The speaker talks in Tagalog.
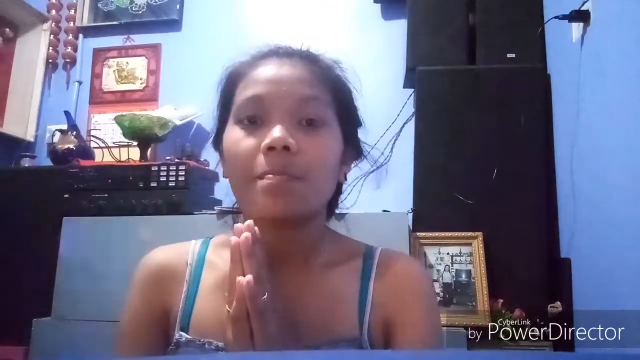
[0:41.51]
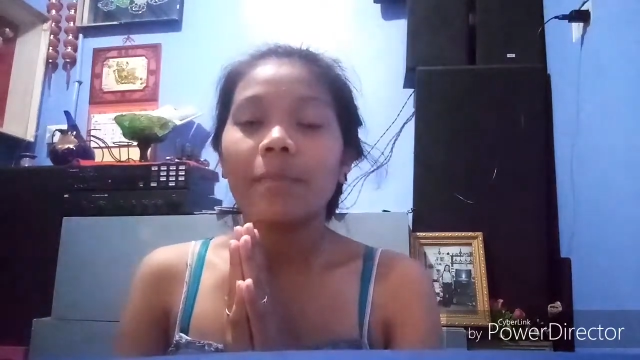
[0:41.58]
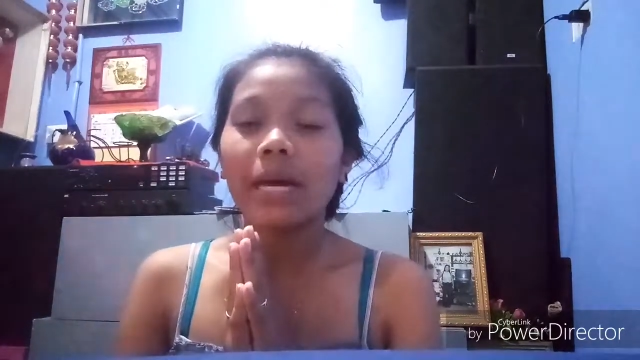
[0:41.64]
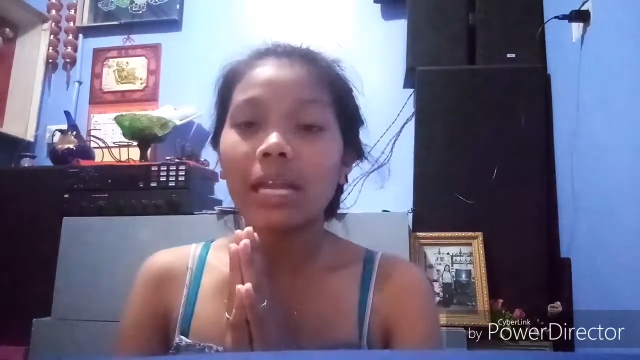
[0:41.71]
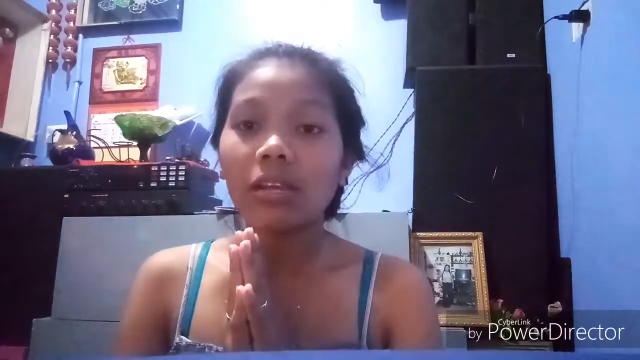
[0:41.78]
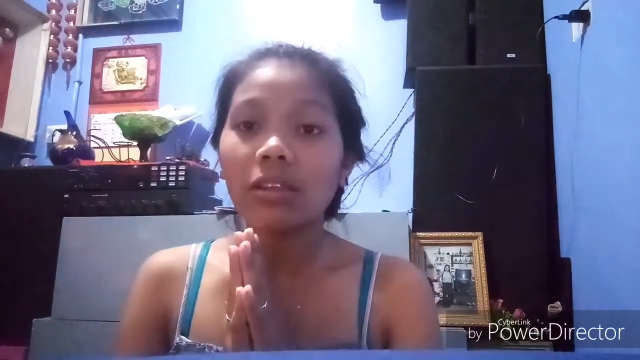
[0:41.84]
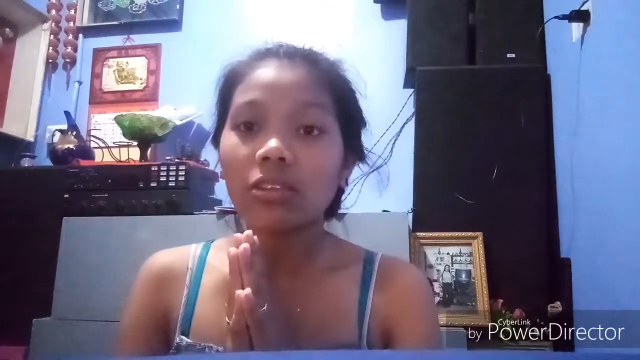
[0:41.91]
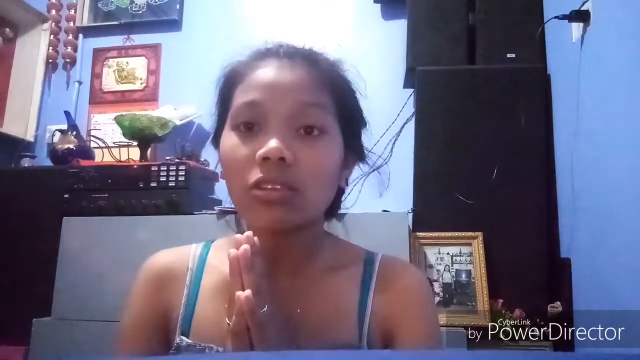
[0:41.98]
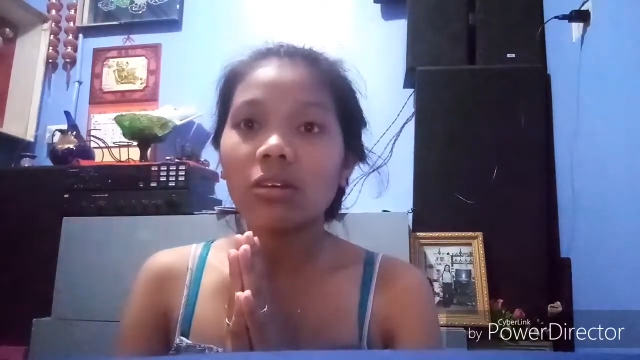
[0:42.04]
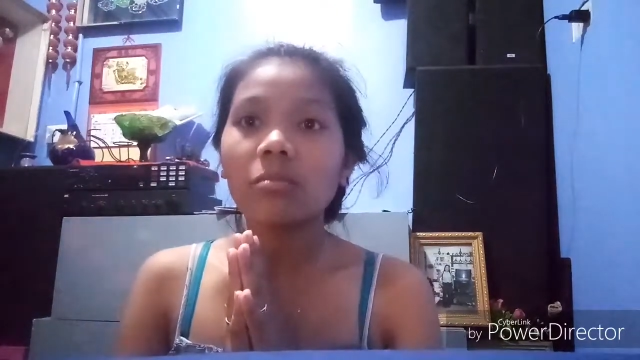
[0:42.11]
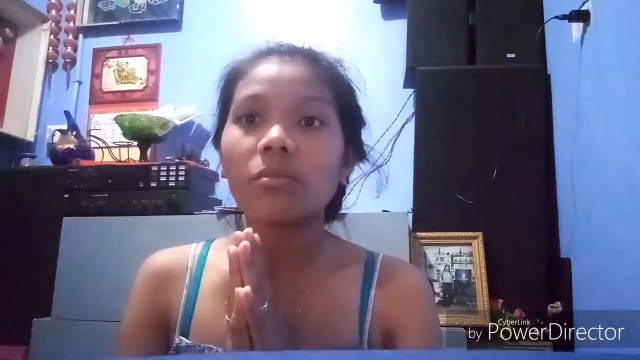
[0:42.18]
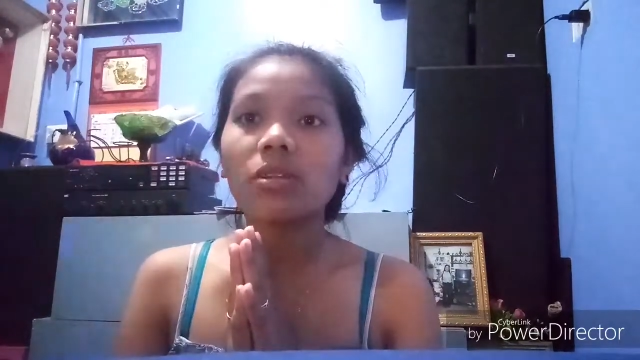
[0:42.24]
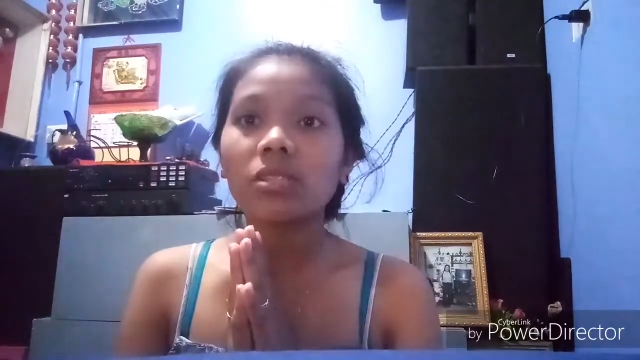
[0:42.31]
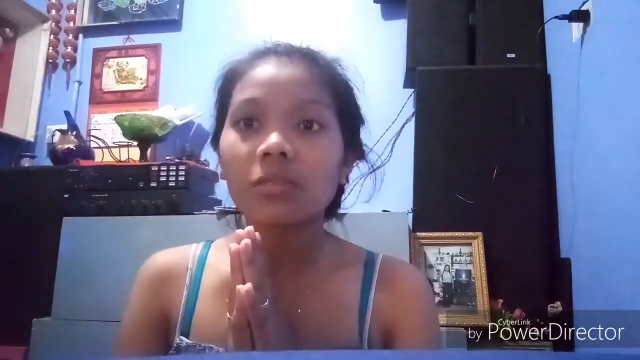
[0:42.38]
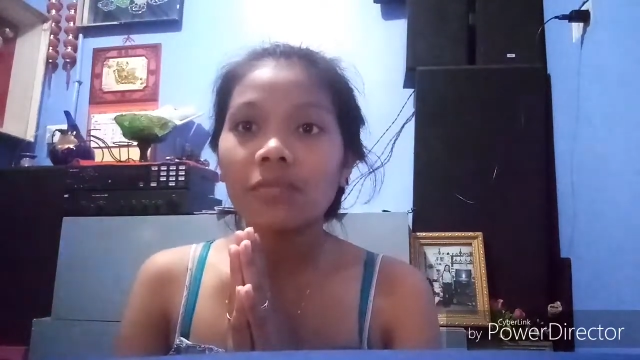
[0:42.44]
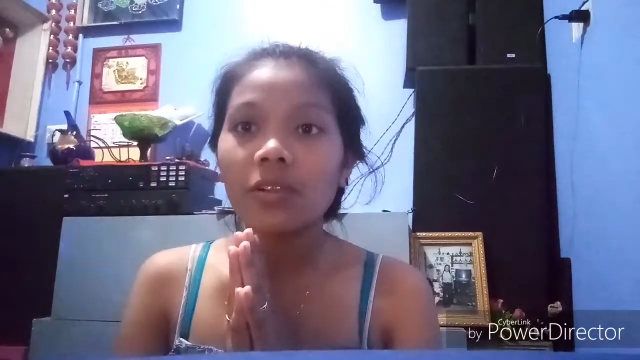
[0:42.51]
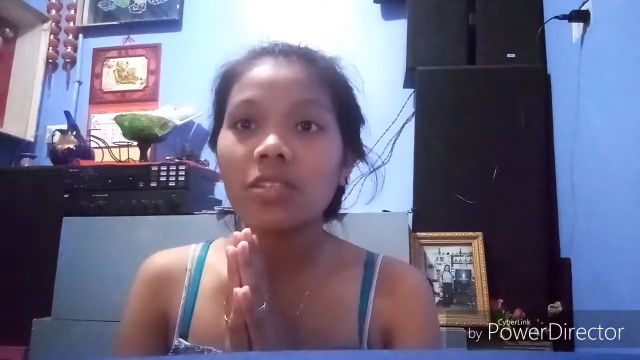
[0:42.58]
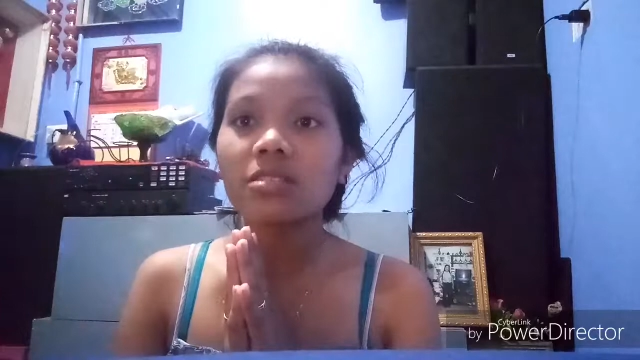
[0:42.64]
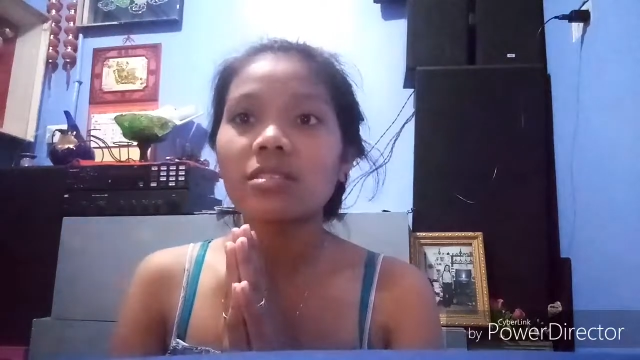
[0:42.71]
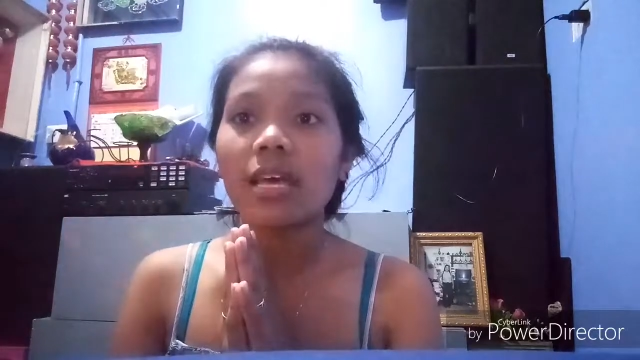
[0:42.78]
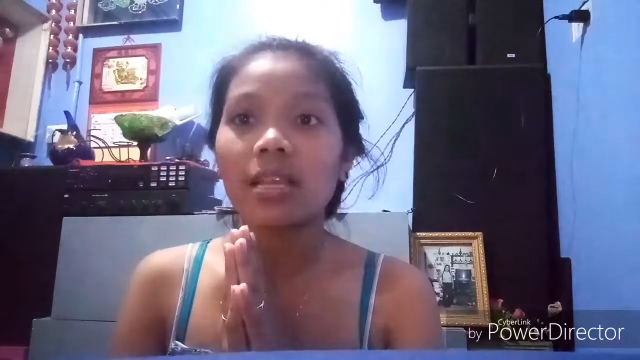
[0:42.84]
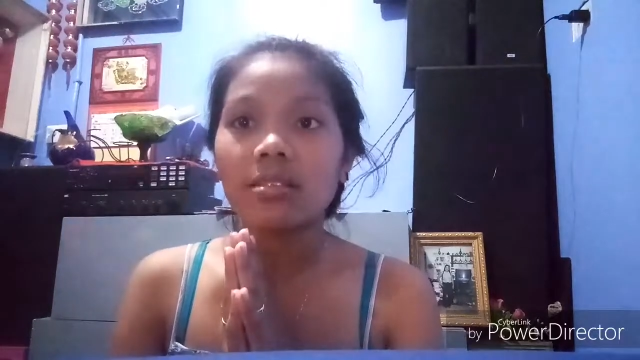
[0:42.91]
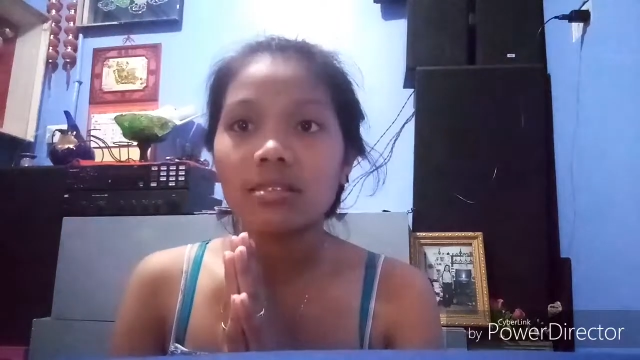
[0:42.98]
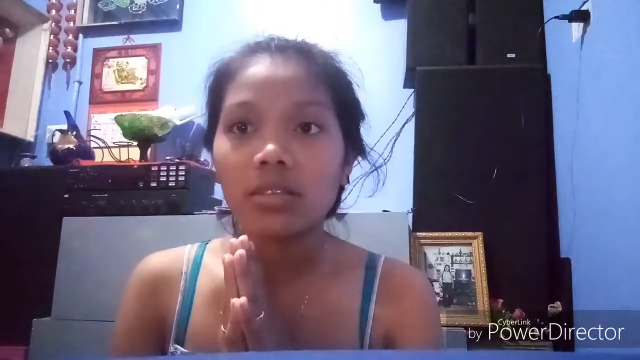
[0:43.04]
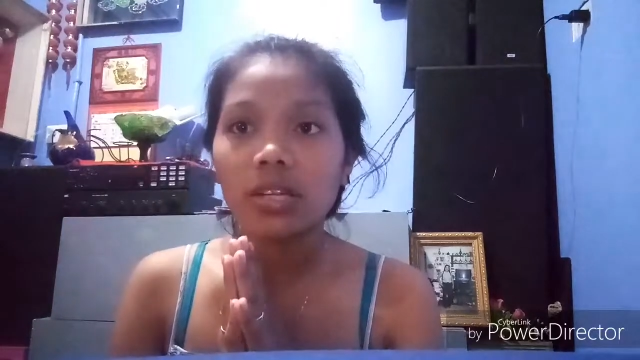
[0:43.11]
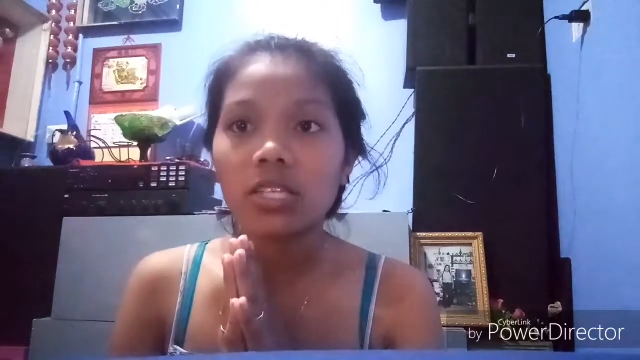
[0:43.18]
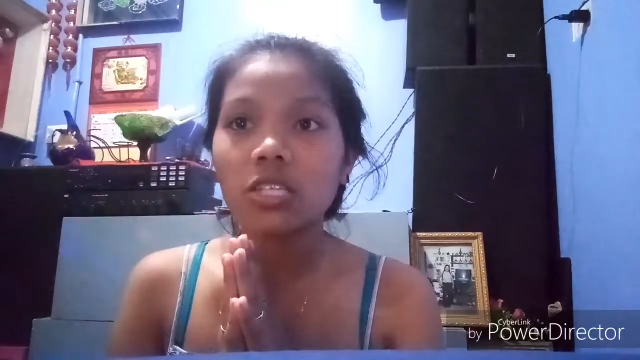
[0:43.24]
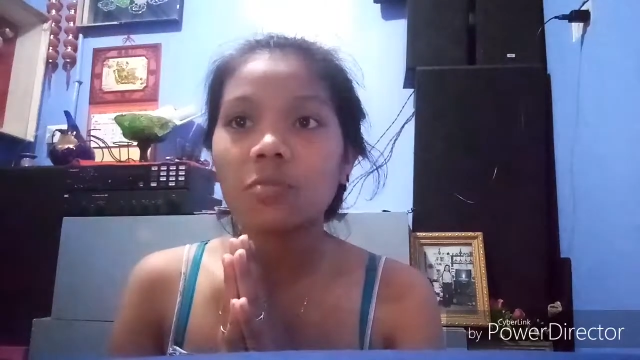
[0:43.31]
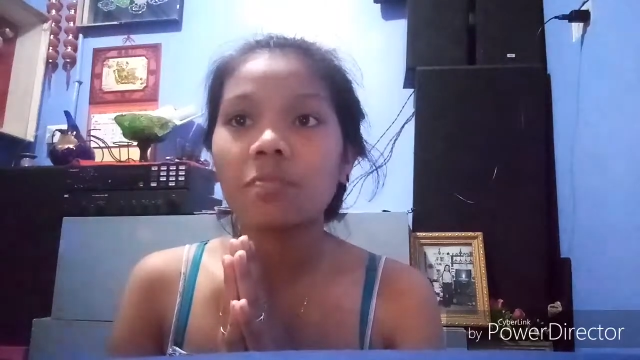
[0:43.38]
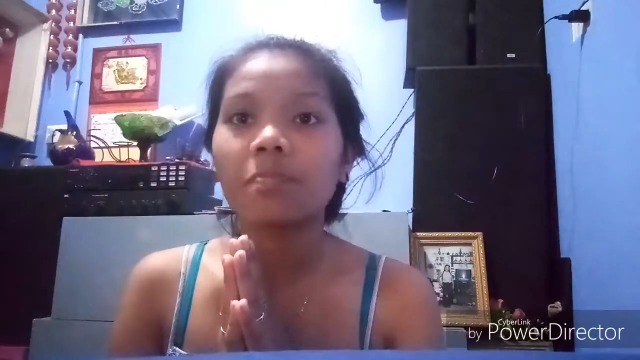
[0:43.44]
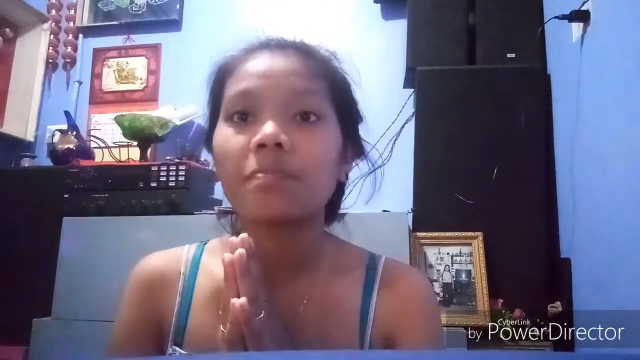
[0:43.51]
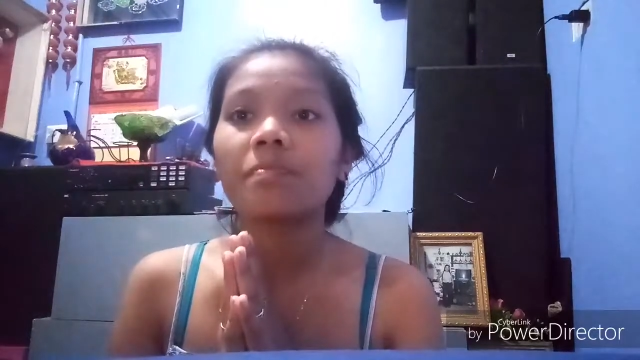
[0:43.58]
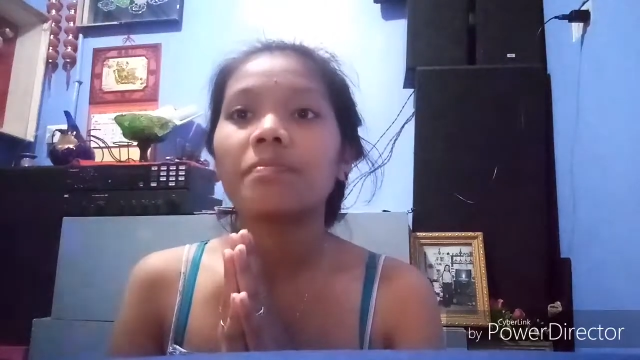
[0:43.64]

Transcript: Meron itong multiple sensors